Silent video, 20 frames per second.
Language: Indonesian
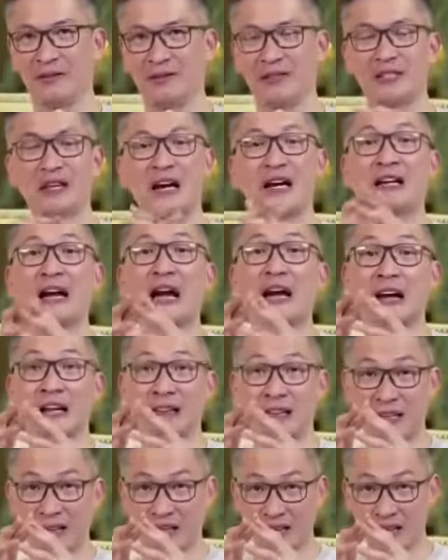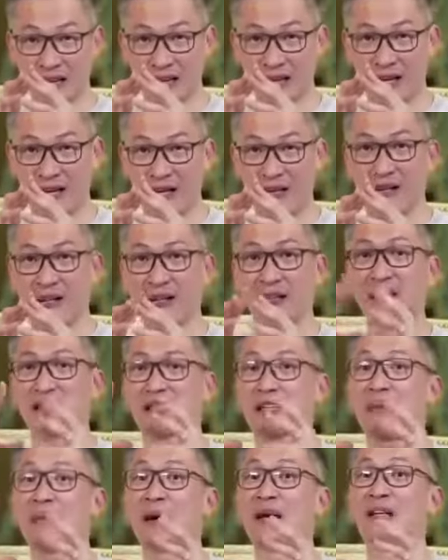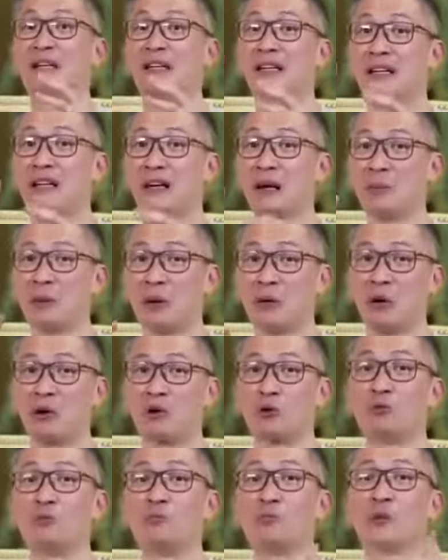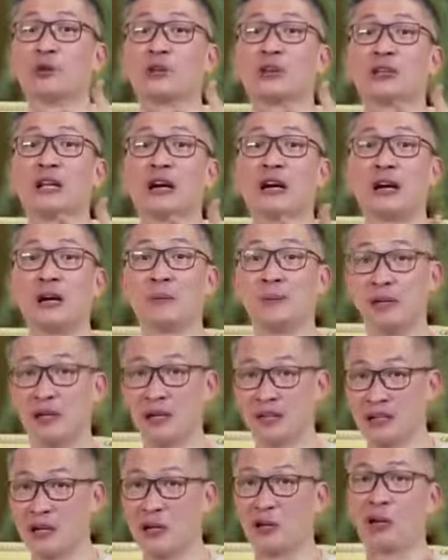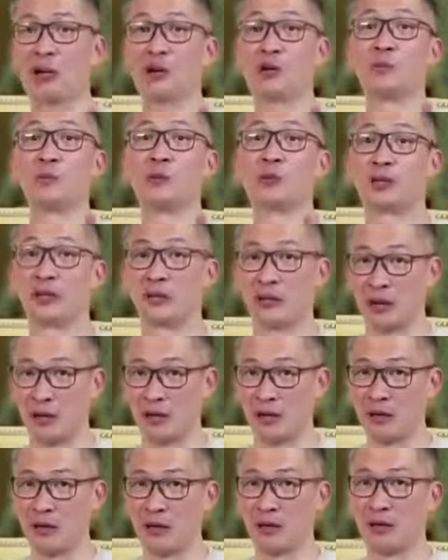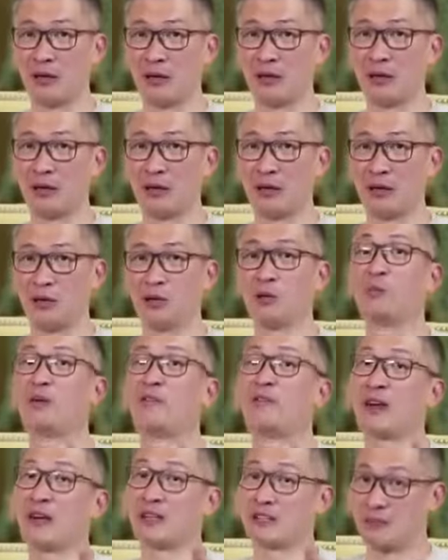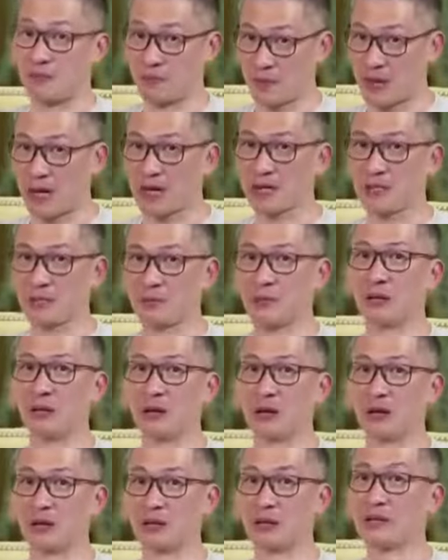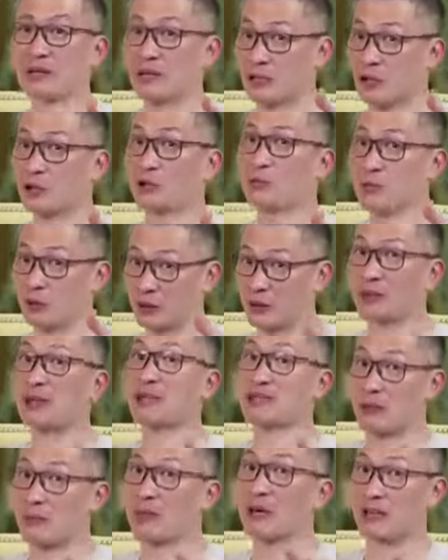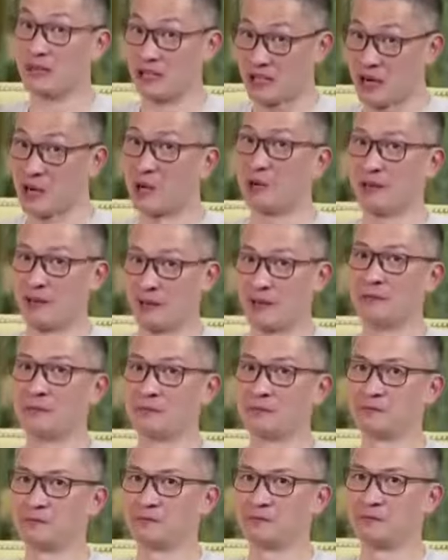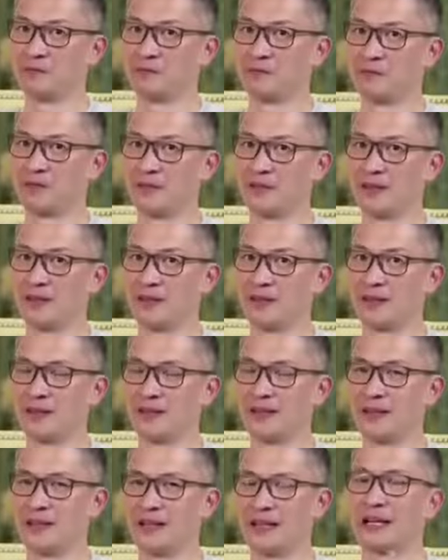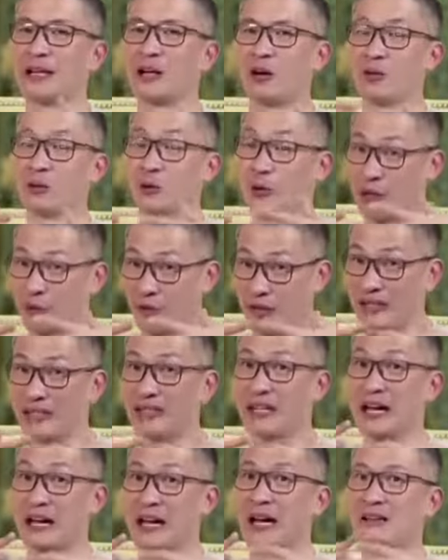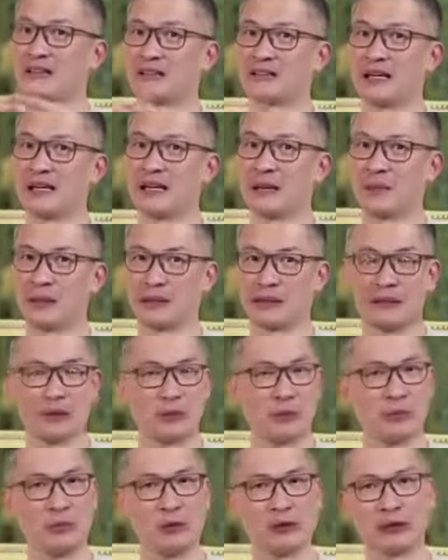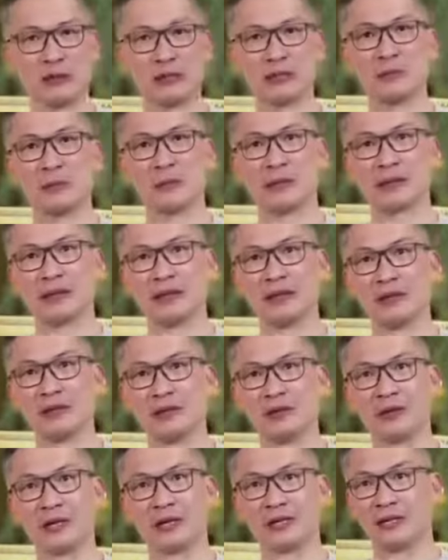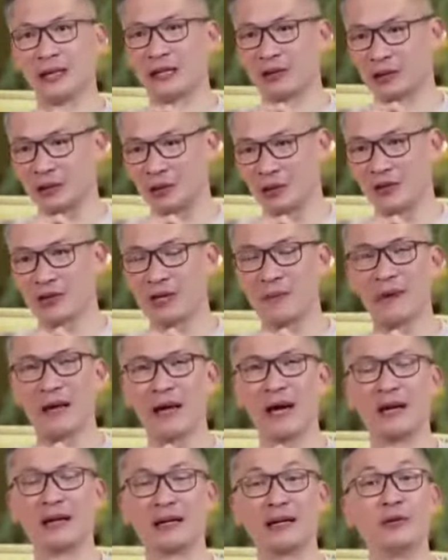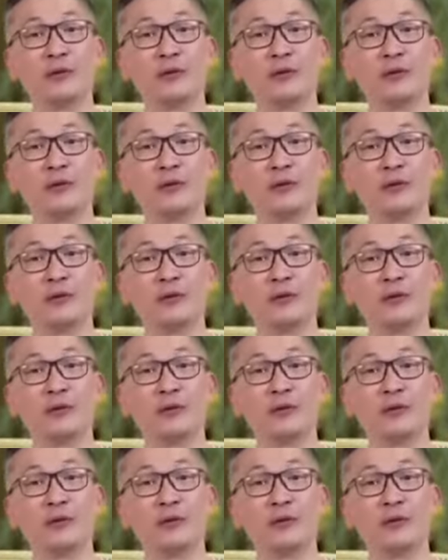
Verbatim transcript: Jangan kaget nanti ya, kita selama ini kira bahwa rumput tetangga lebih hijau dari rumput kita. You be very surprised bahwa ternyata rumput kita sama hijaunya. Ini kalau untuk Indonesia ya, saya dapatkan nubuatan seperti itu yang saya terus sampai hari ini